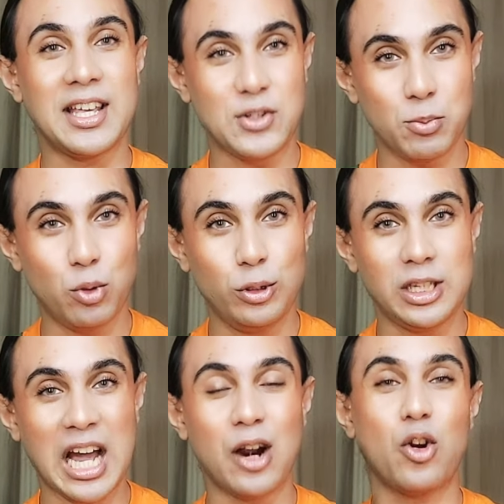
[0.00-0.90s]
কিছু
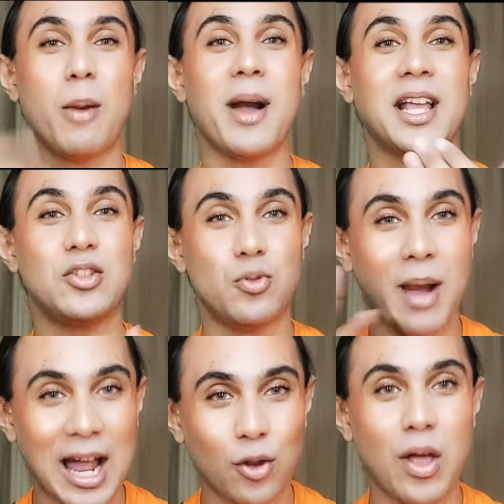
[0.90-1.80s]
ভুল ধারণা বা কিছু
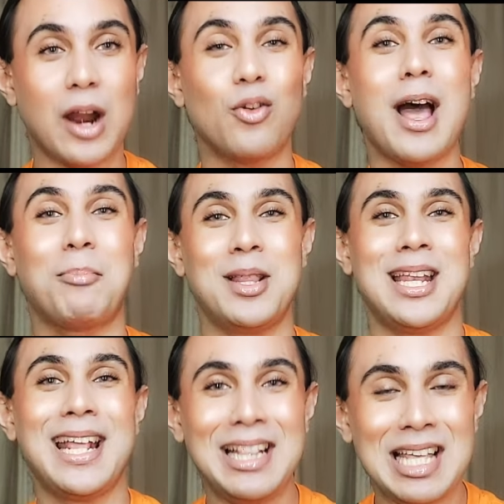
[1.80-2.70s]
ভালো ধারণা
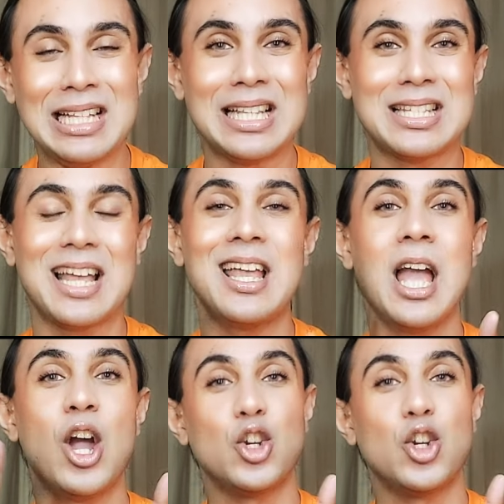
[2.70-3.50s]
আপনাদেরকে দিয়ে দিতে চাই